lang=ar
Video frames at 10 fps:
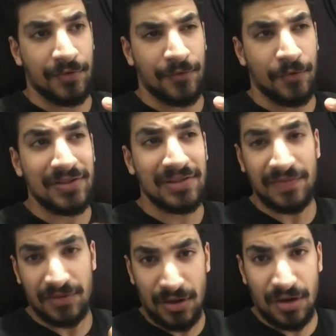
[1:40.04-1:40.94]
في وقت
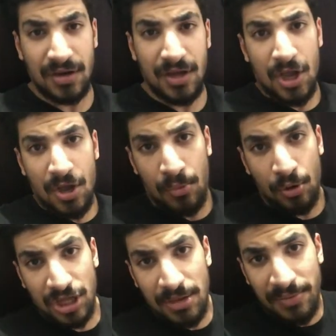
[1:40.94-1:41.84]
الفطار
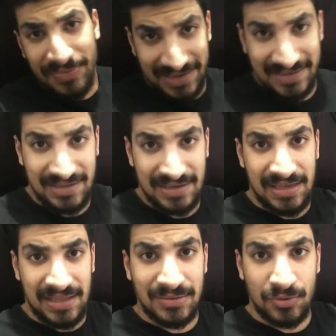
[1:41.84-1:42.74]
مهتم بتغذيتك
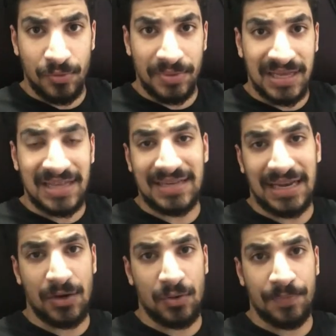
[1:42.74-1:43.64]
يعني لازم تكون بتتغذى
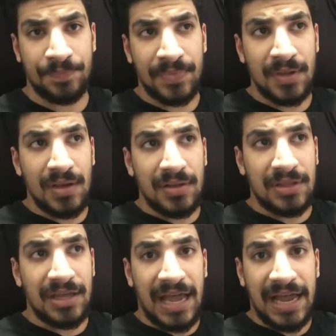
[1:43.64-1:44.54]
حلو
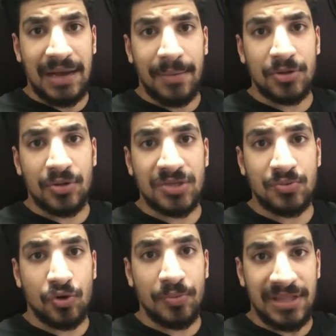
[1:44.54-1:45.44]
تاني حاجه برضو لازم
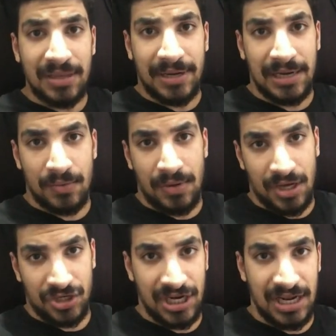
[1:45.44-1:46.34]
تكون بتنام حلو
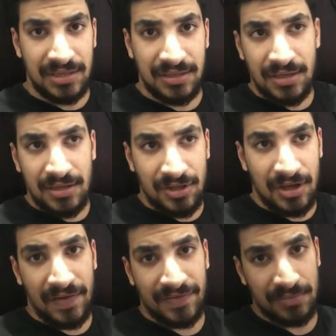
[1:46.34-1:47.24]
عشان
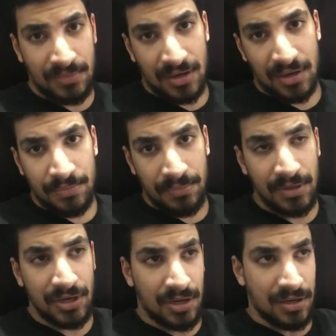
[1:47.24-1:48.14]
تعرف تتمرن
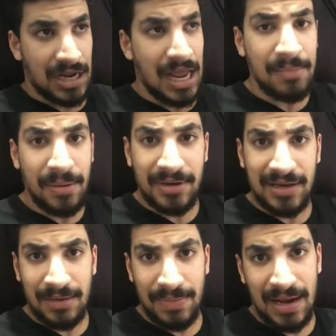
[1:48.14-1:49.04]
بالنهار اما
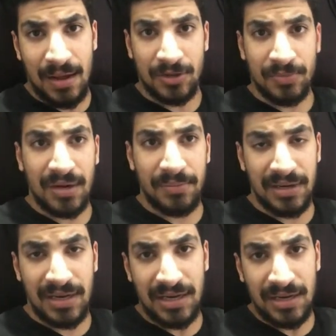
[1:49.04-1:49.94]
بالليل بقى لو هنتمرن
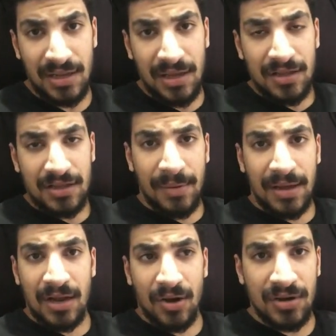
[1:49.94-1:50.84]
بالليل
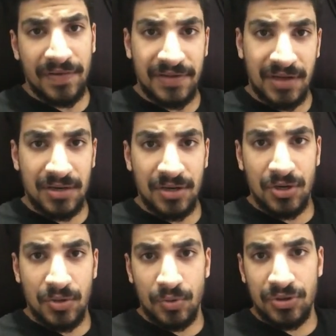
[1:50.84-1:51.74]
طبعا هنروح نفطر
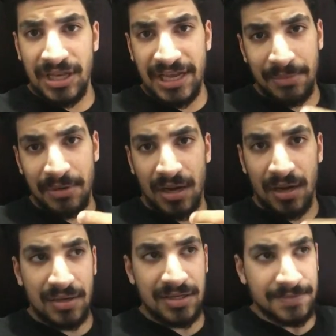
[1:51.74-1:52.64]
والدنيا جميله
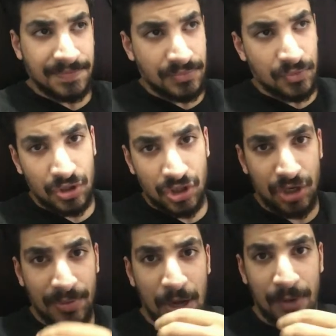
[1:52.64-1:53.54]
خالص ممكن
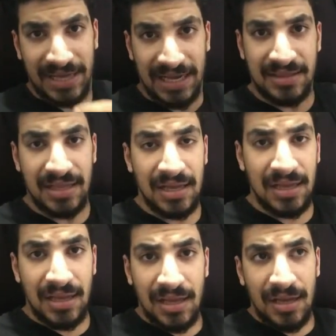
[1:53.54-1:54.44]
نشرب القهوه بتاعتنا
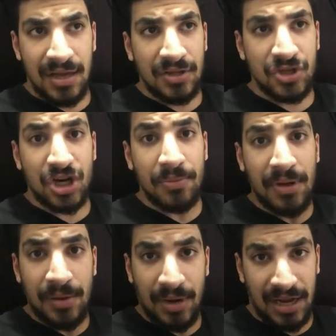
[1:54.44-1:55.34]
آه، نشرب
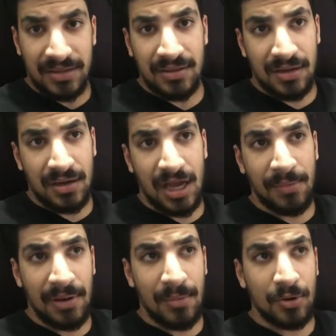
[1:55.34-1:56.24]
ميه براحتنا
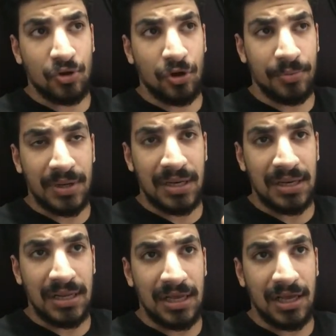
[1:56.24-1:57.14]
هيبقى الموضوع
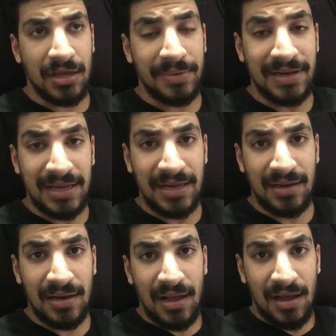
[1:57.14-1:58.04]

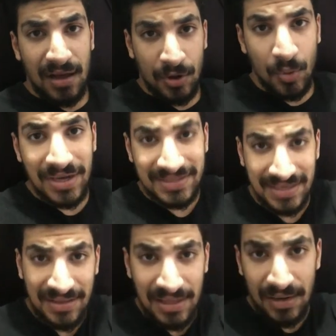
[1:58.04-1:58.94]
بالليل كويس
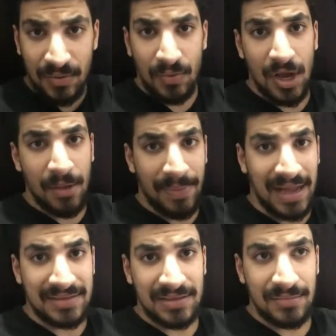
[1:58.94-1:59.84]
جدا وهيبقى
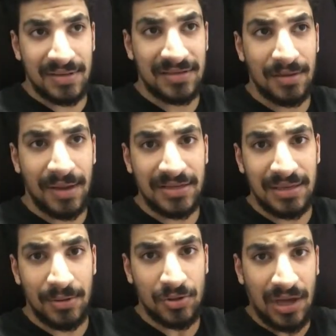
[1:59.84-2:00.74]
احسن بس طبعا زي
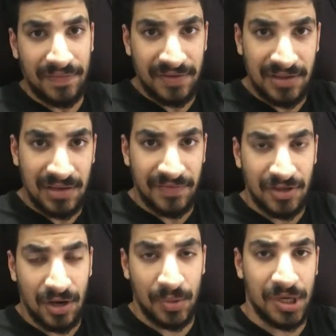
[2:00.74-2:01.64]
ما انتوا عارفين ان في
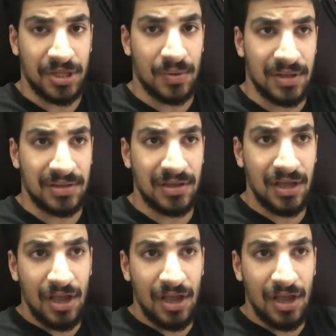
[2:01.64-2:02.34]
تراويح دلوقتي